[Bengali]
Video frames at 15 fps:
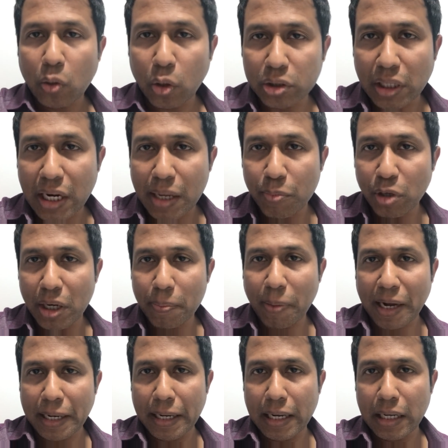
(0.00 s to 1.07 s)
কথা না বলে
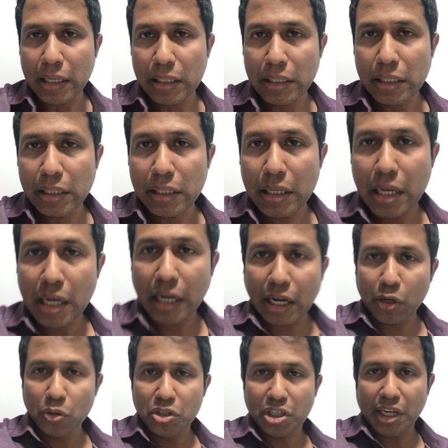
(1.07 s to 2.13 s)
পারে না
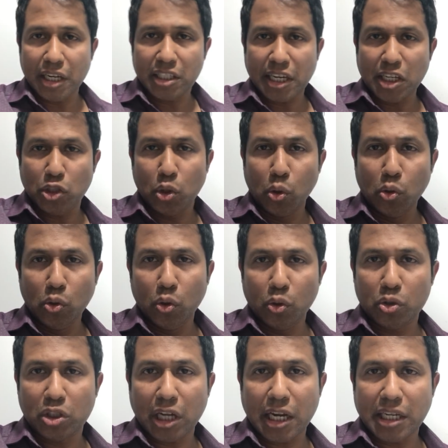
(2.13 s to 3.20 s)
কারণ সে সেই যৌন
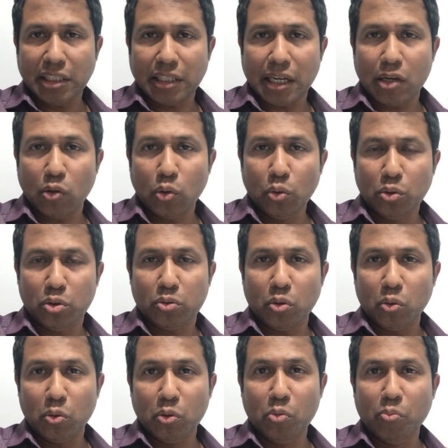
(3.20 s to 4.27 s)
চারিতার
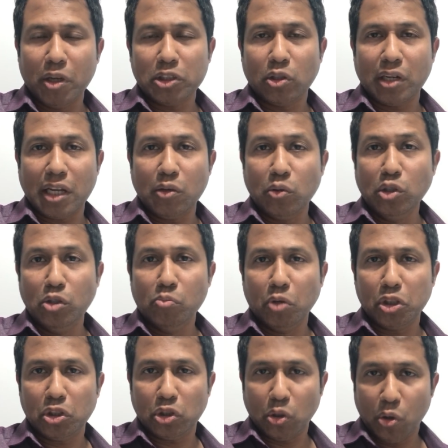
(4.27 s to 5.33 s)
উন্মাদনায়
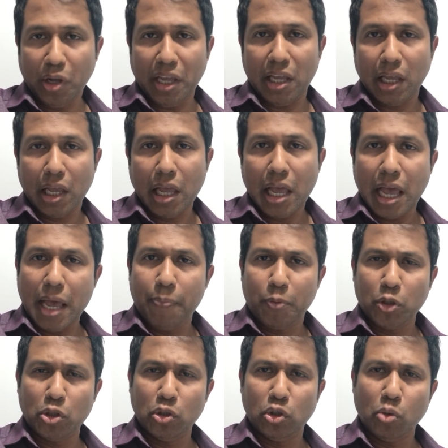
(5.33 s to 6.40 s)
উন্মত্ত হয়ে এ
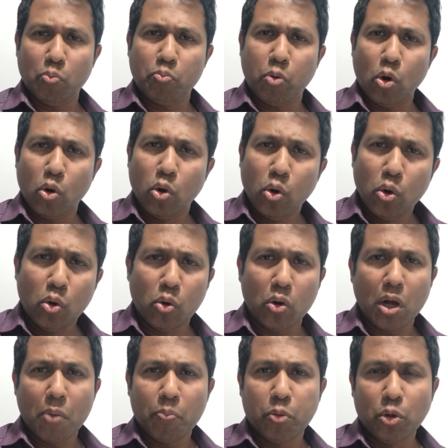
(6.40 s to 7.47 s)
পর্যন্ত বহু
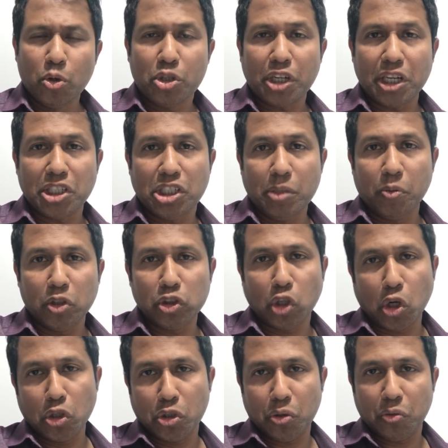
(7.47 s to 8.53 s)
পুরুষের জীবন
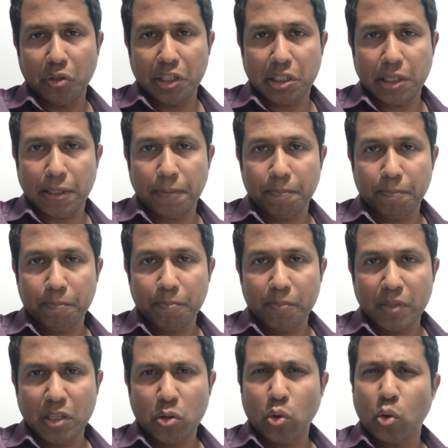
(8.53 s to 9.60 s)
ধ্বংস করেছে
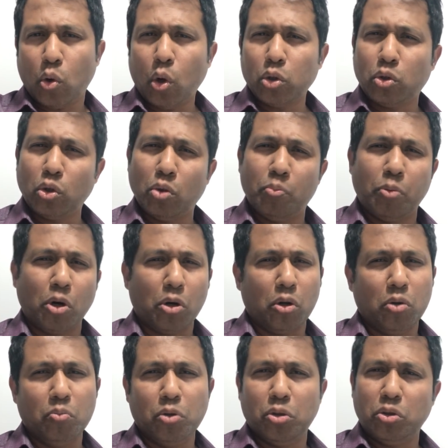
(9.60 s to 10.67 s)
কত
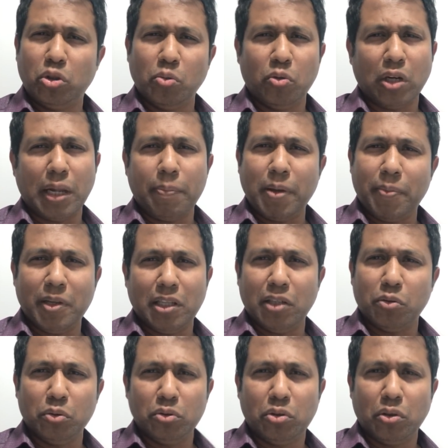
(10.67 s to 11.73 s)
বড় মুক্তমনা ভেবে
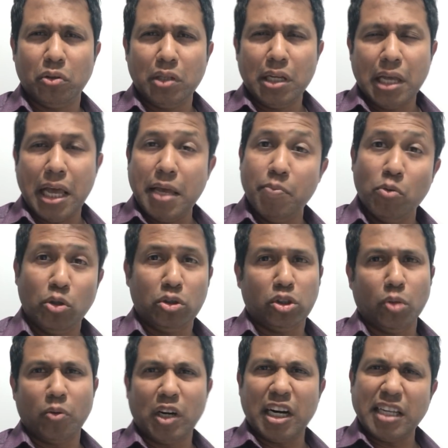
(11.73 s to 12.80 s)
দেখুন তো এই
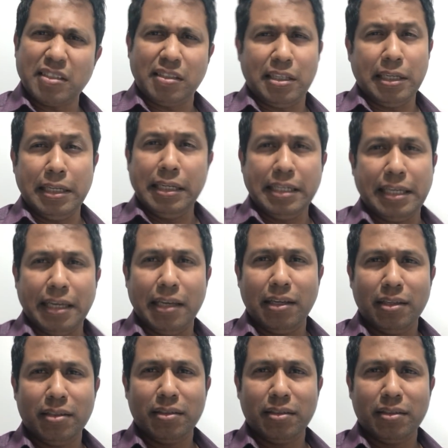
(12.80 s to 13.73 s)
মুক্তমনা নাস্তিকিনীকে